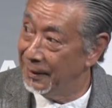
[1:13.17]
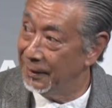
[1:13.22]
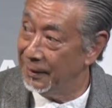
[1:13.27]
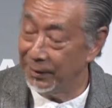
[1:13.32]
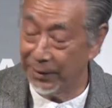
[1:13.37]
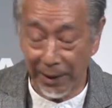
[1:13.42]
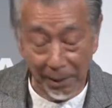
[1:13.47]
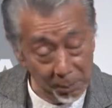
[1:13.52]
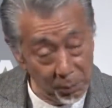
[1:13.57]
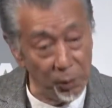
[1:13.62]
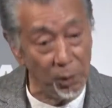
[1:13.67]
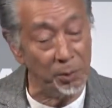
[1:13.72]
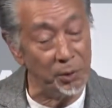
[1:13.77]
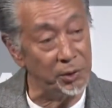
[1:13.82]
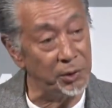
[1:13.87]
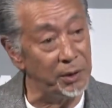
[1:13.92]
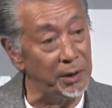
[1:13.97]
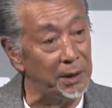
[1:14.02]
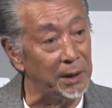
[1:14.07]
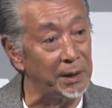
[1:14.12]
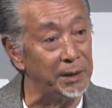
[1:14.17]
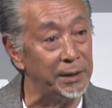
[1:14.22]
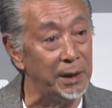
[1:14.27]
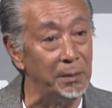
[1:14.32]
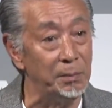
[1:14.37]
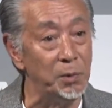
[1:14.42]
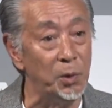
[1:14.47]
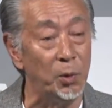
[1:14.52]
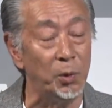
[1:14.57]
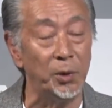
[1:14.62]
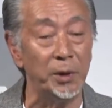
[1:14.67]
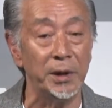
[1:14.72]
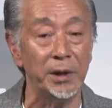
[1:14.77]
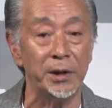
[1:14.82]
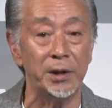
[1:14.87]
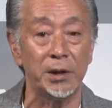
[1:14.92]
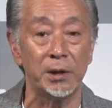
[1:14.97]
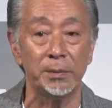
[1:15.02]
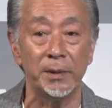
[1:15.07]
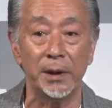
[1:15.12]
全部面白いから全部放映
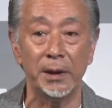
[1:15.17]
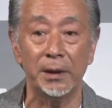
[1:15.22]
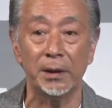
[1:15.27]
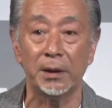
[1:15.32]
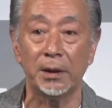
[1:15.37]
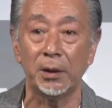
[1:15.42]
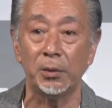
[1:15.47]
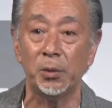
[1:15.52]
しちまえって